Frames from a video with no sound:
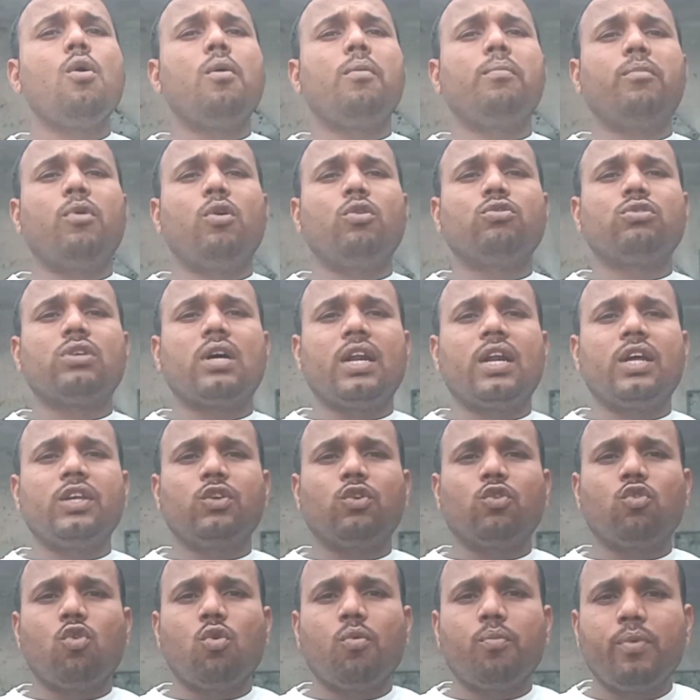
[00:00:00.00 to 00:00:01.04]
बहुत सारे
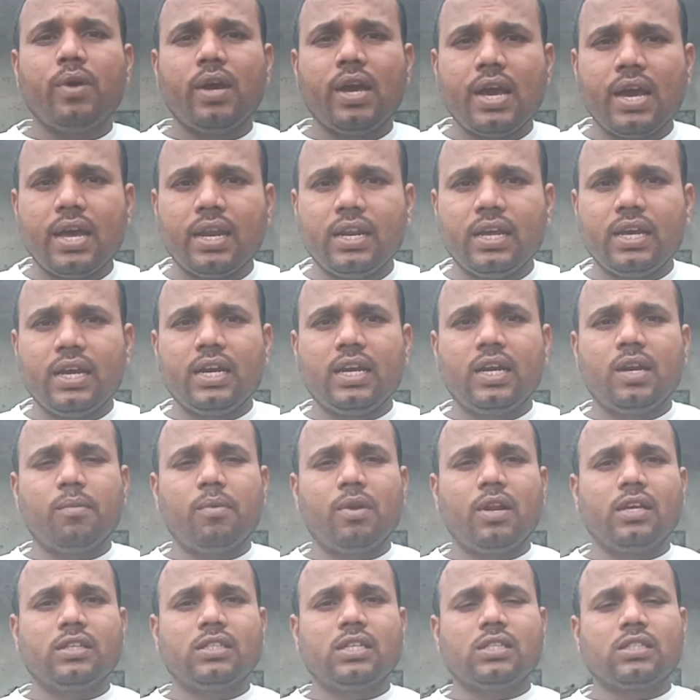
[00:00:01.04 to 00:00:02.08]
जगहों पे एन ए डबल
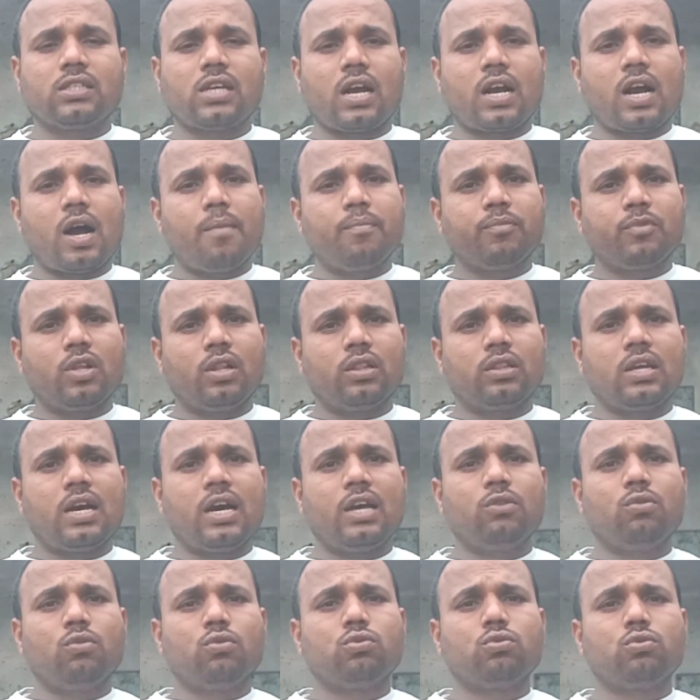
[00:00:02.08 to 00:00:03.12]
एस एस का काम चलता है
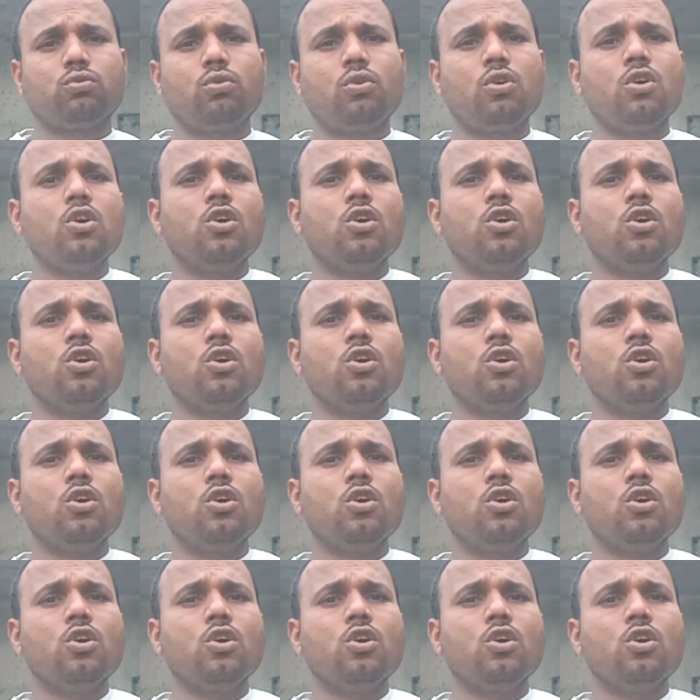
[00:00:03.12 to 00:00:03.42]
दोस्तों